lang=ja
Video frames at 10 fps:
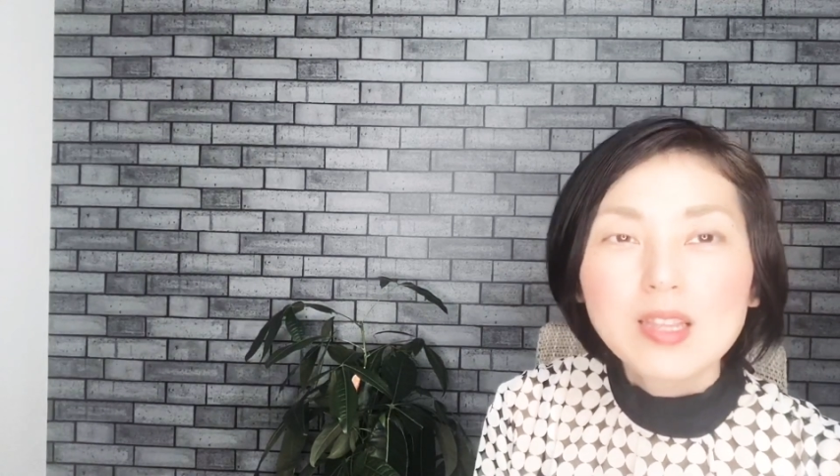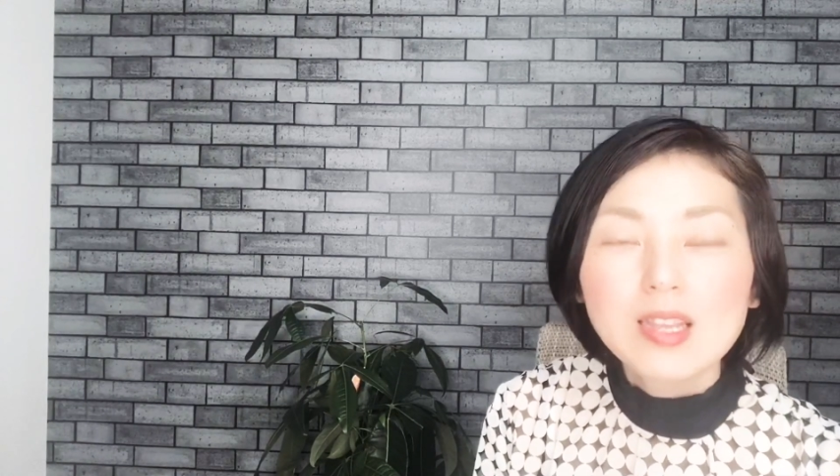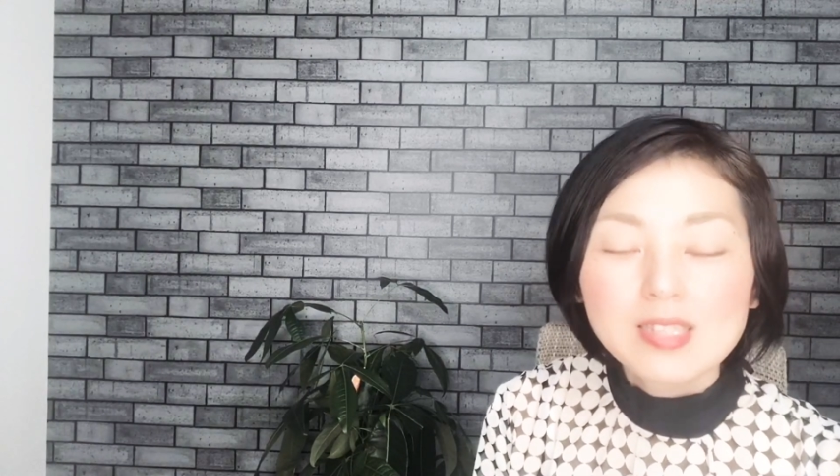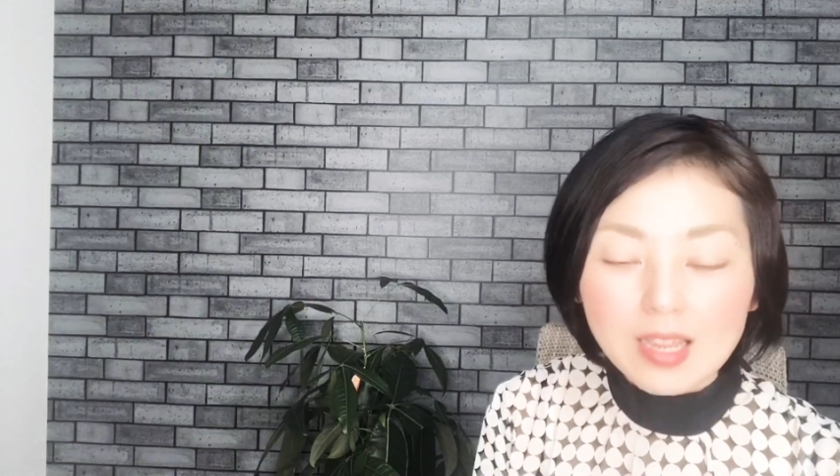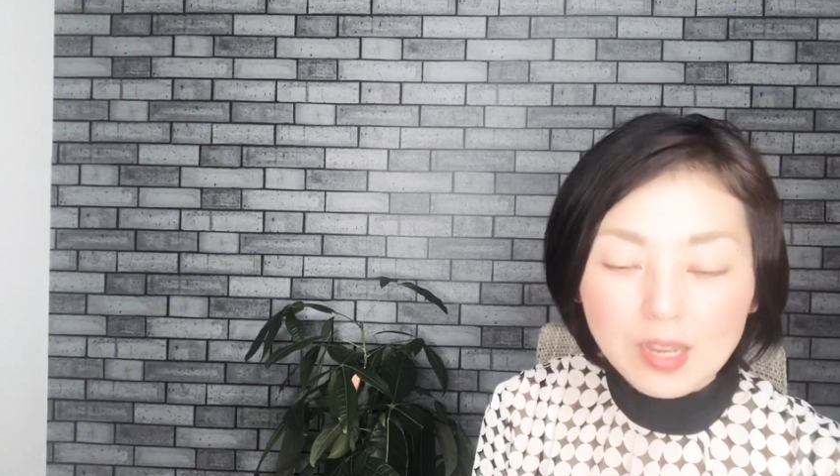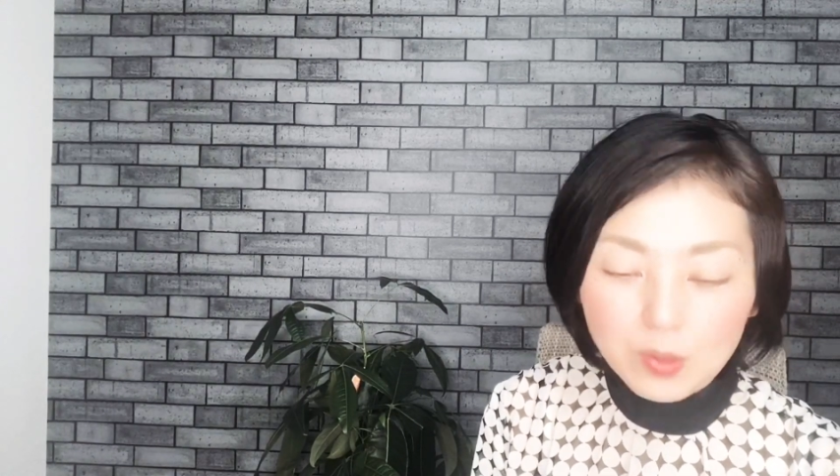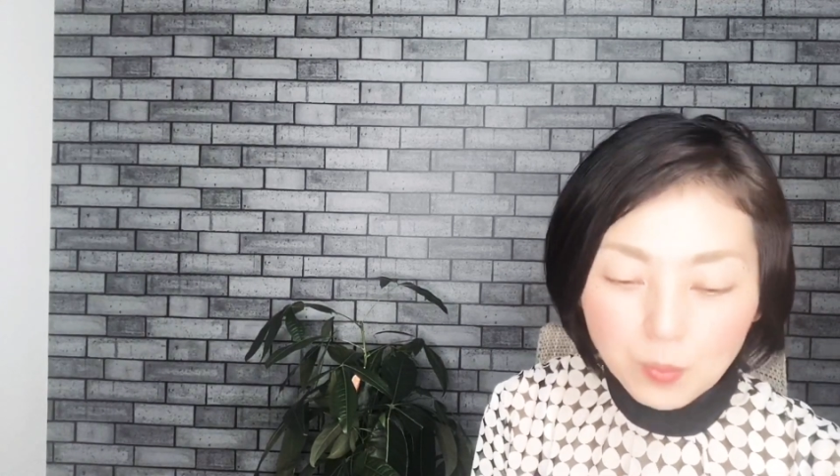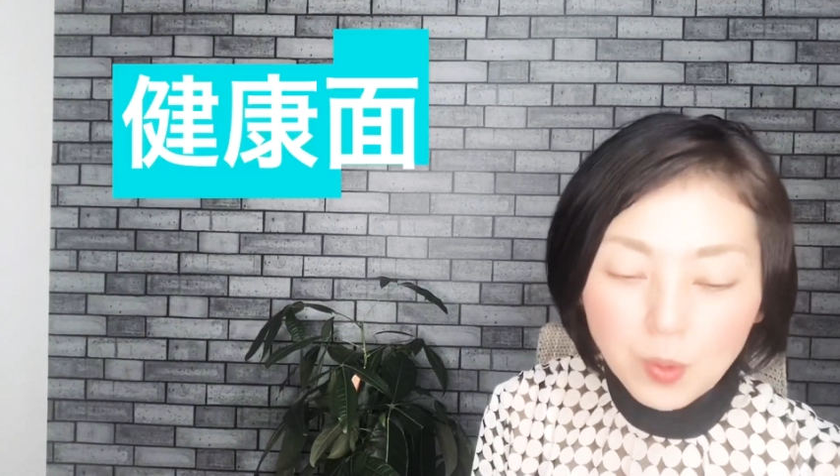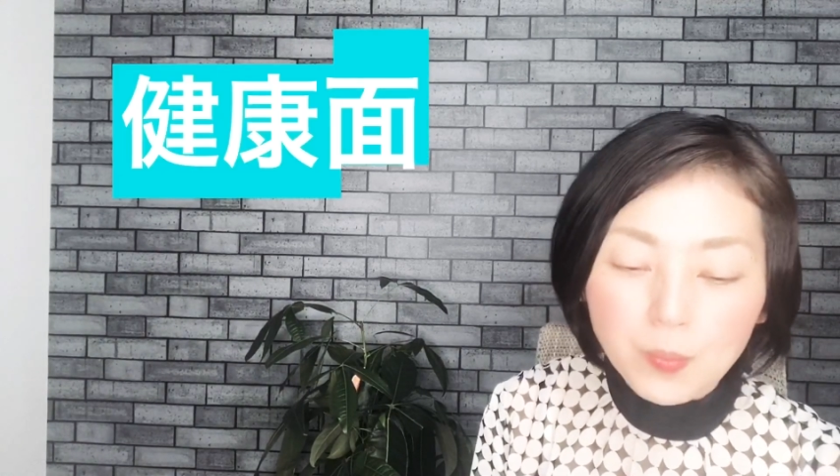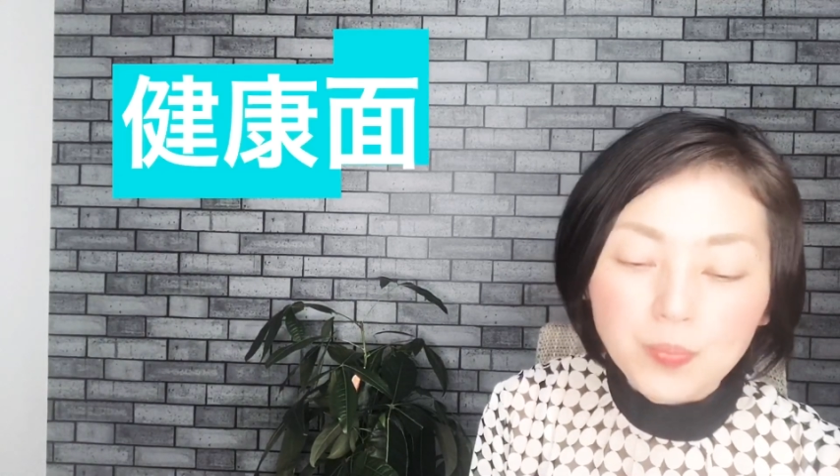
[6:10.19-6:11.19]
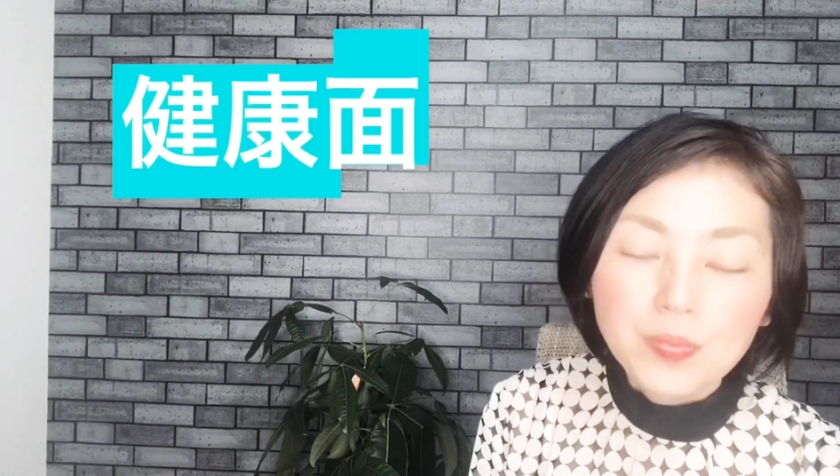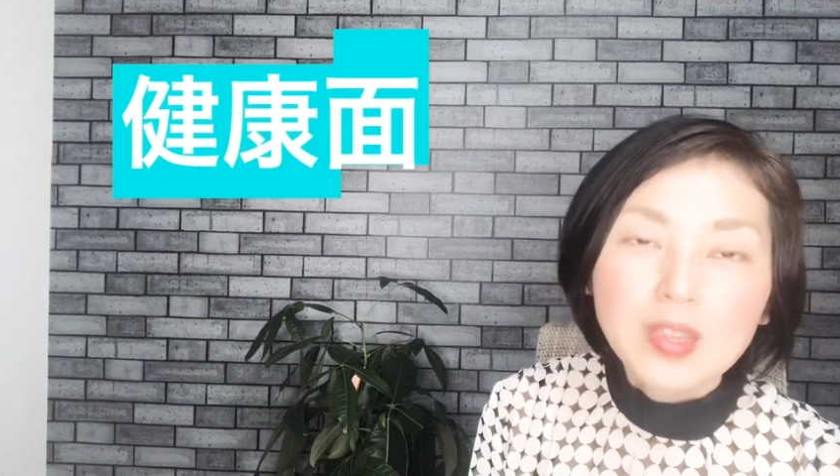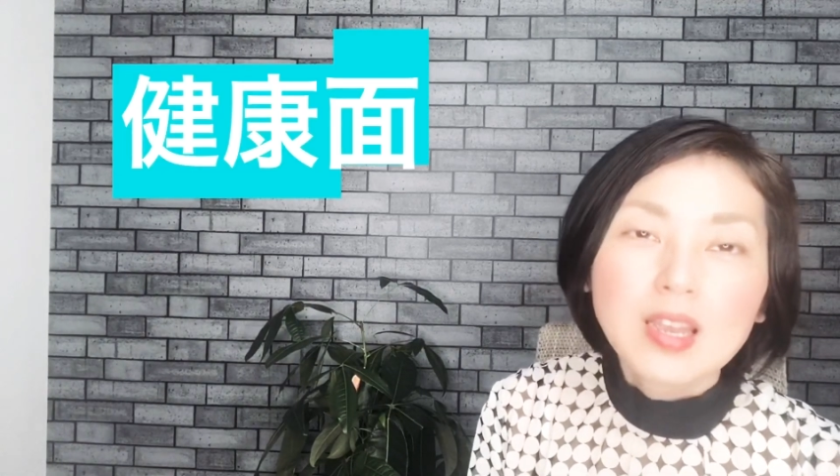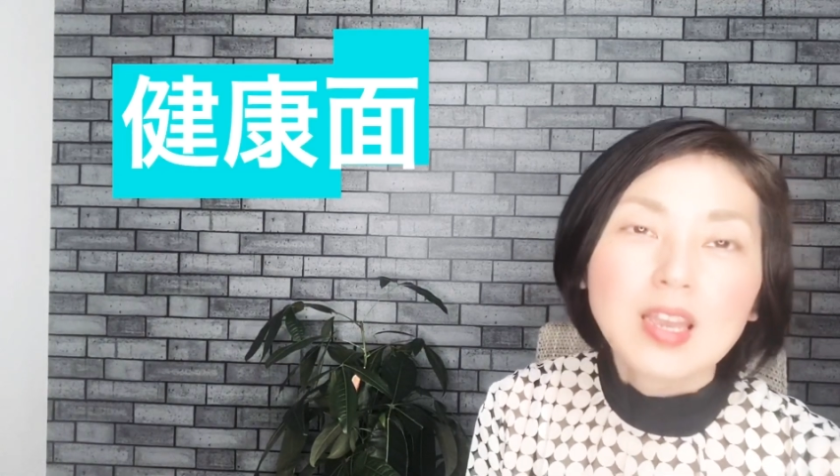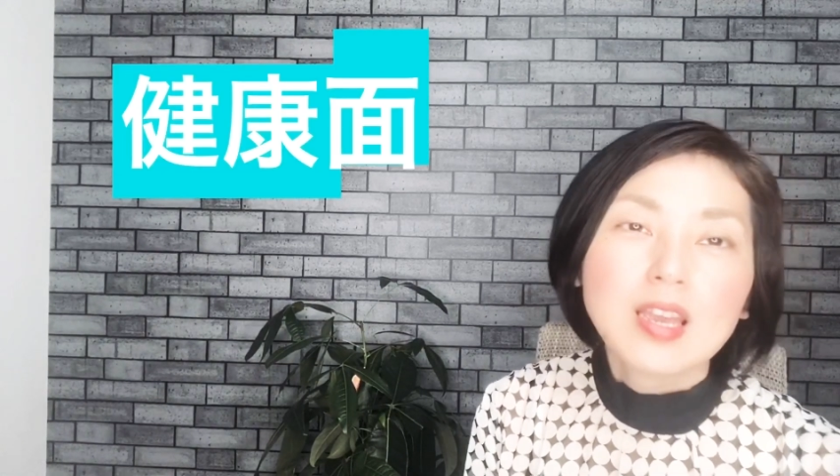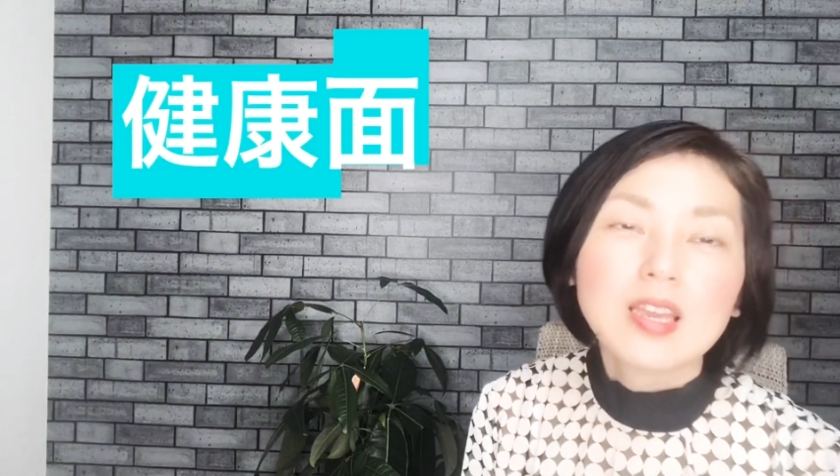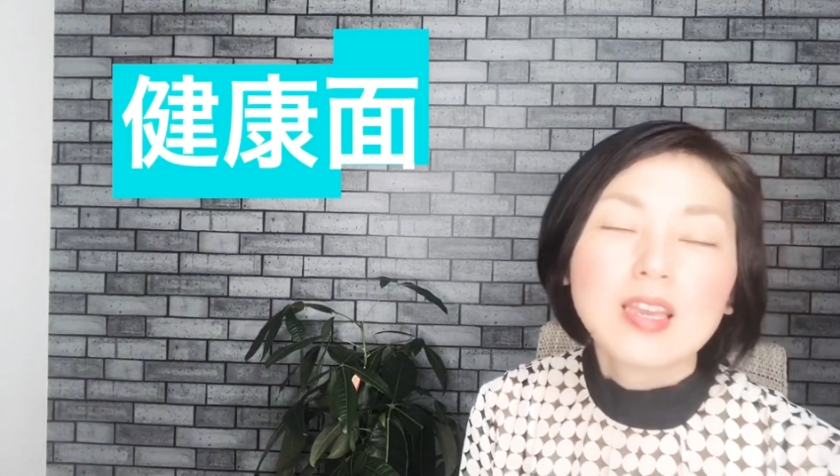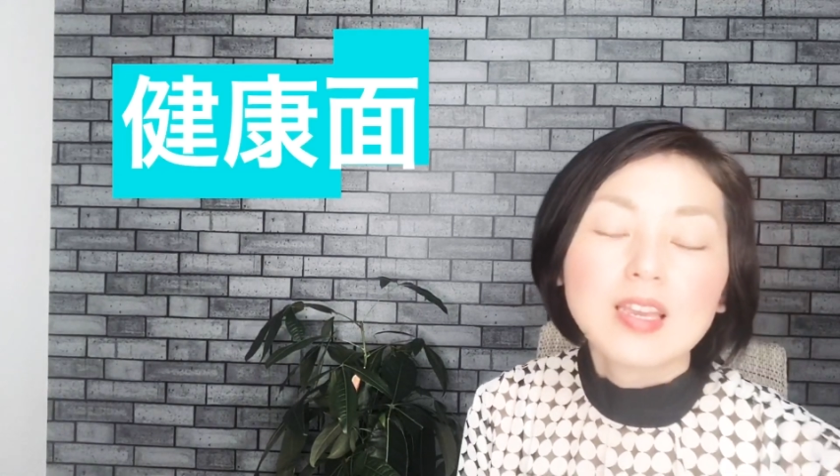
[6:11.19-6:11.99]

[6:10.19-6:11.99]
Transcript: ですけれども、えー、